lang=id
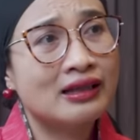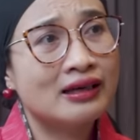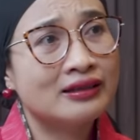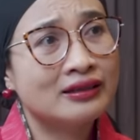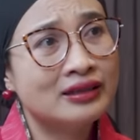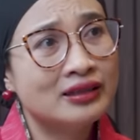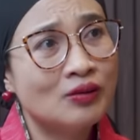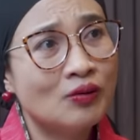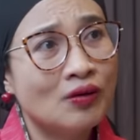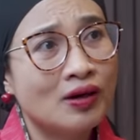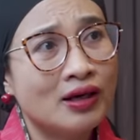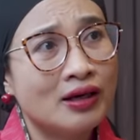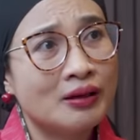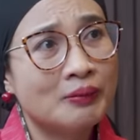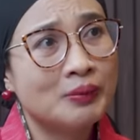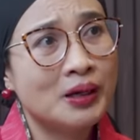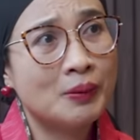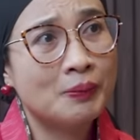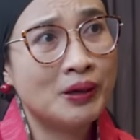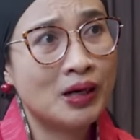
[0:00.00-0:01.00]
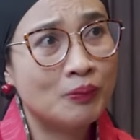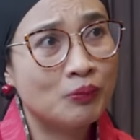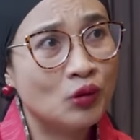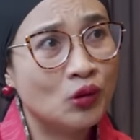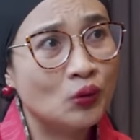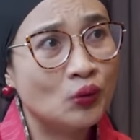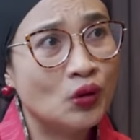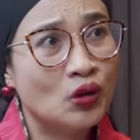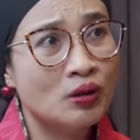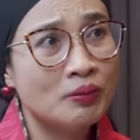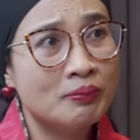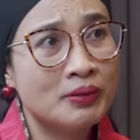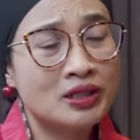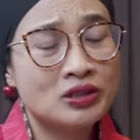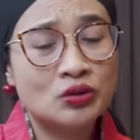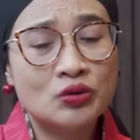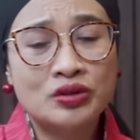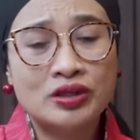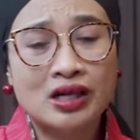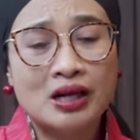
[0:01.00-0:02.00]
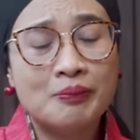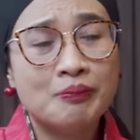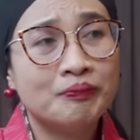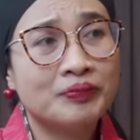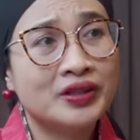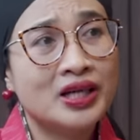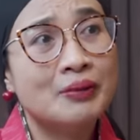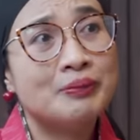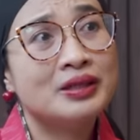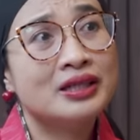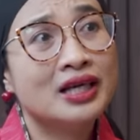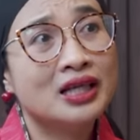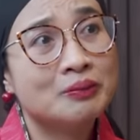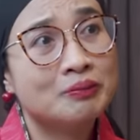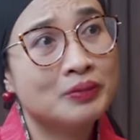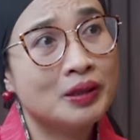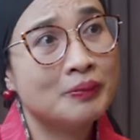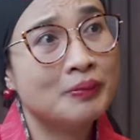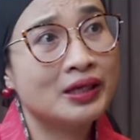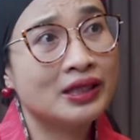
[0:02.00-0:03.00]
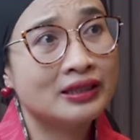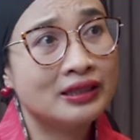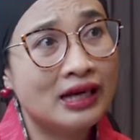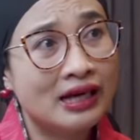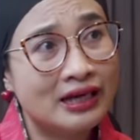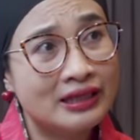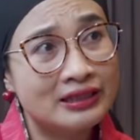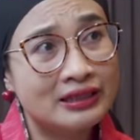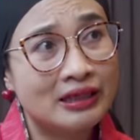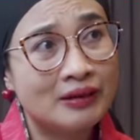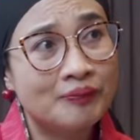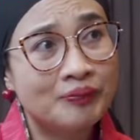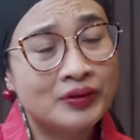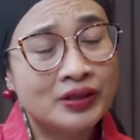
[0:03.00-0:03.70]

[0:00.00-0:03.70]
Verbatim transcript: lagi oleh Pak Prabowo masuk dalam kabinet pemerintahannya.